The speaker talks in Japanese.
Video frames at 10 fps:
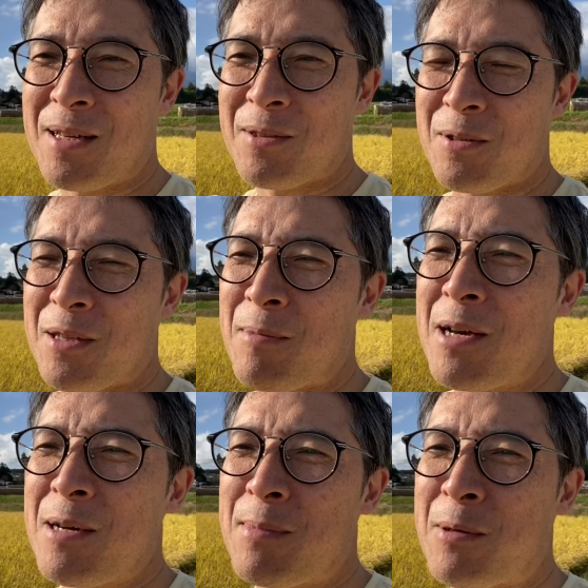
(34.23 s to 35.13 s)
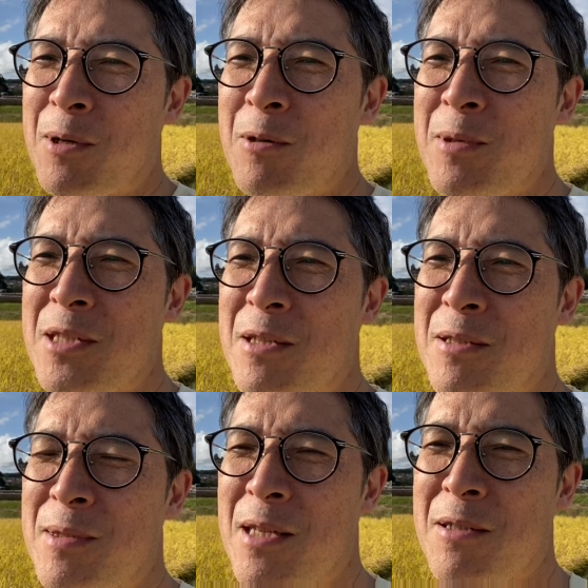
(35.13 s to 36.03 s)
というね、まあ、これを見せて
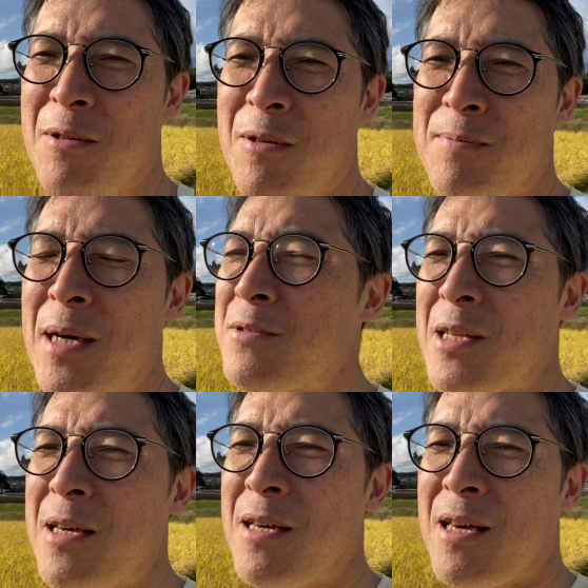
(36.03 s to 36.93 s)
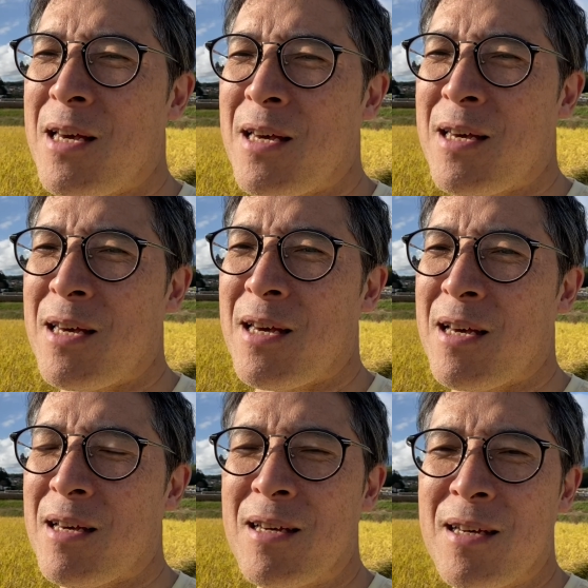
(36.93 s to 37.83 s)
いただくと、あのね、
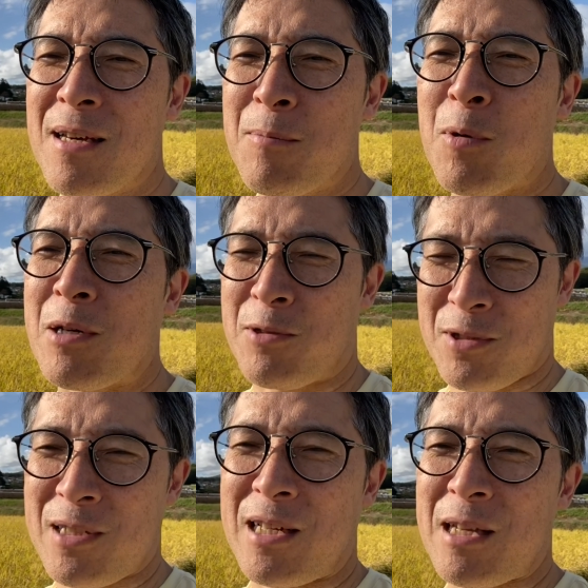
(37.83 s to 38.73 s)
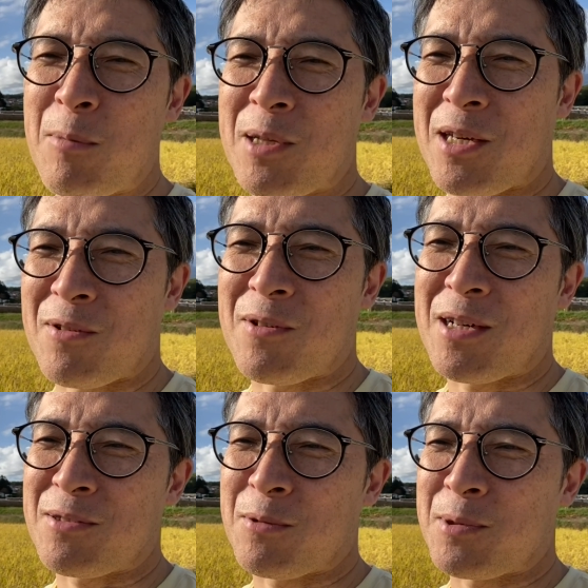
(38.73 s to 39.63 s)
えー、僕が映ってない田んぼだけの
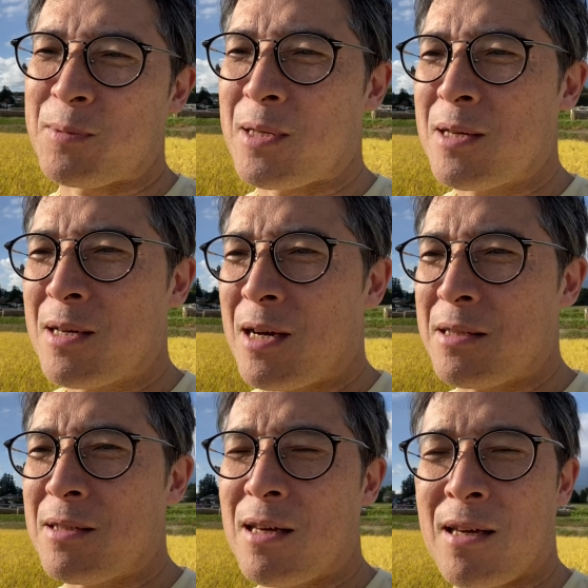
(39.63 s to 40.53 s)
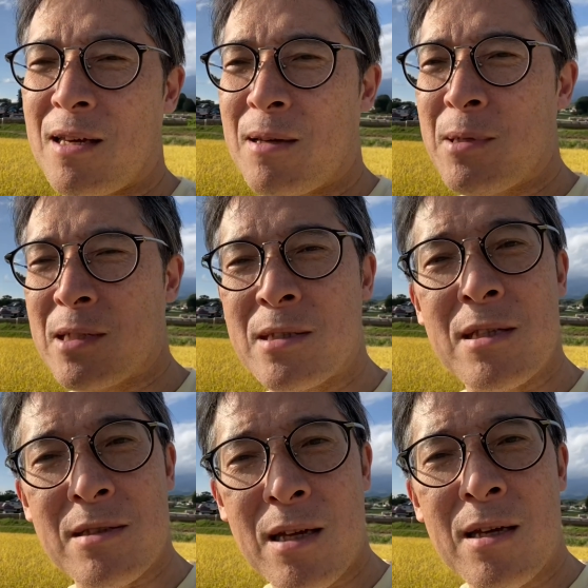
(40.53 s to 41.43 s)
画像もね、はい、えー、皆さんに
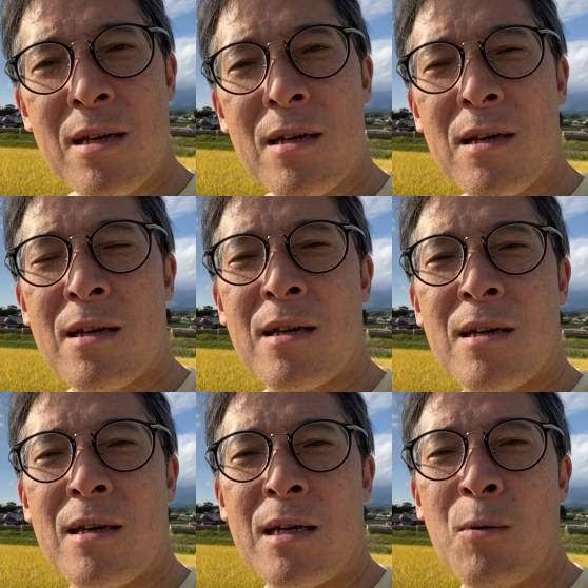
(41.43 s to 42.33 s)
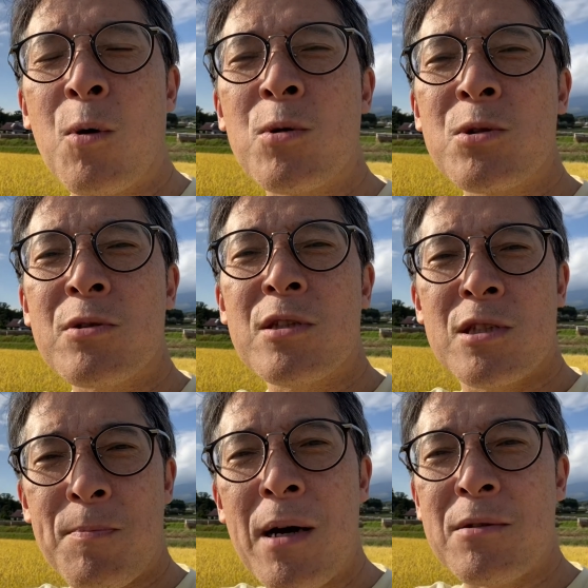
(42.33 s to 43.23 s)
ですね、えー、黄金の国、
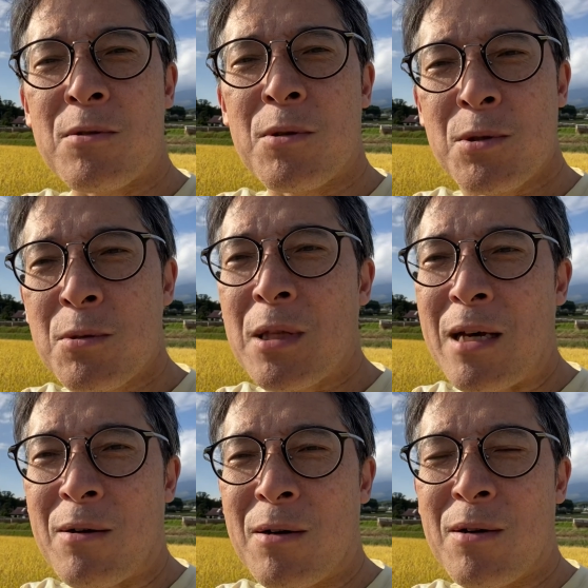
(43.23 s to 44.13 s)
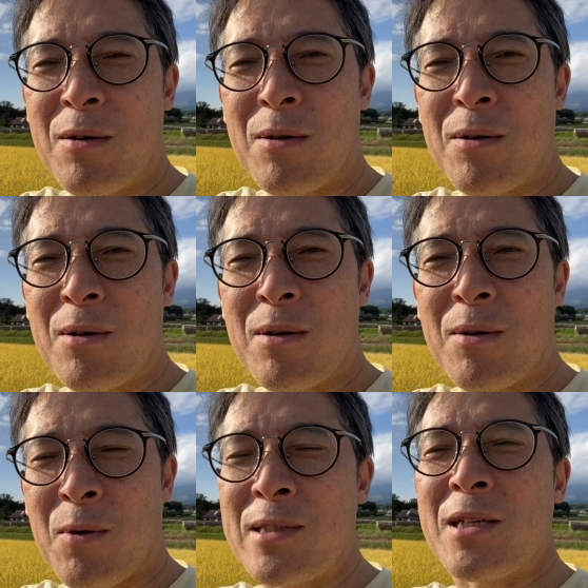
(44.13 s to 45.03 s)
ジパングの正体を
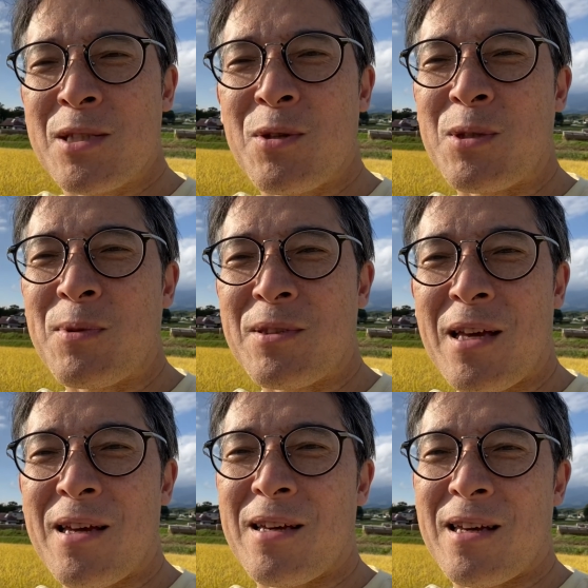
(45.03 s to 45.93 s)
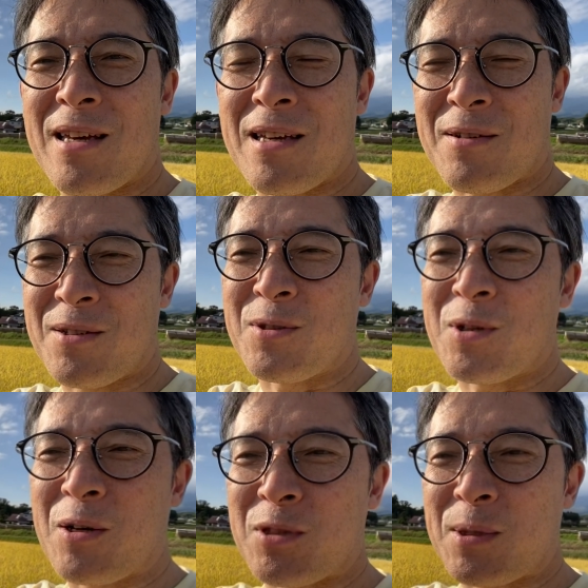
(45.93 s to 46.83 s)
お話ししようと思って、えー、この
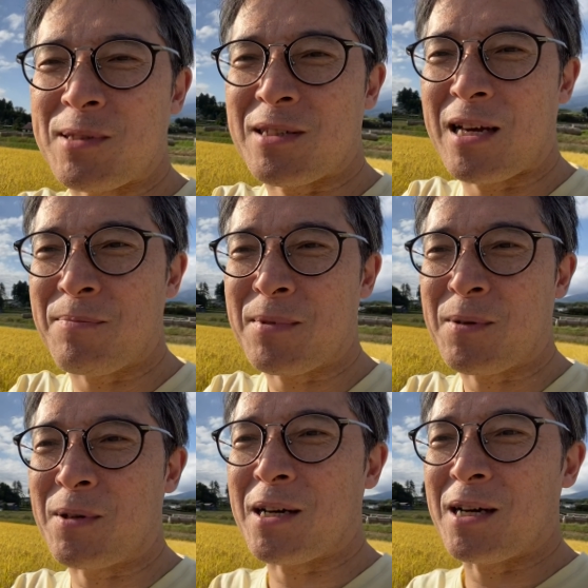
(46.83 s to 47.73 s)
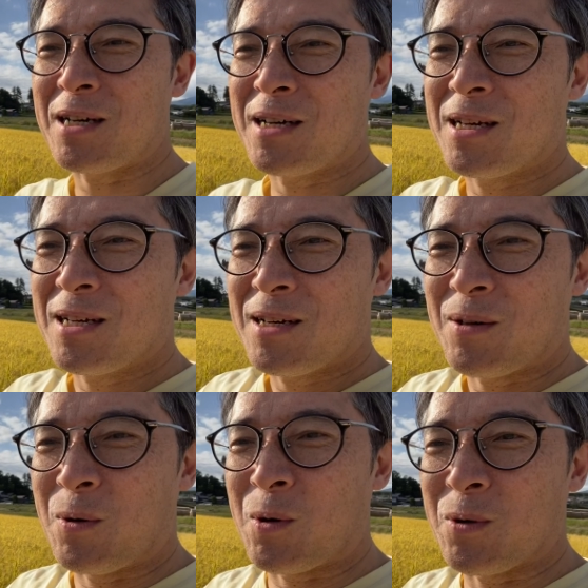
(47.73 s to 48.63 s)
動画を撮ってます。はい、これが
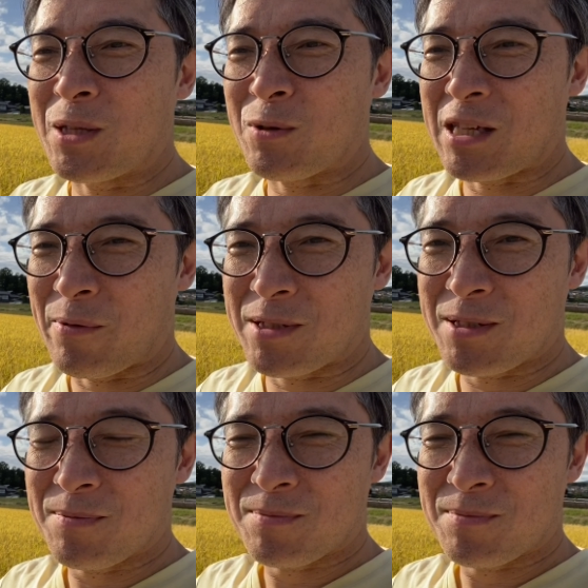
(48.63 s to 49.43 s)
黄金でございます。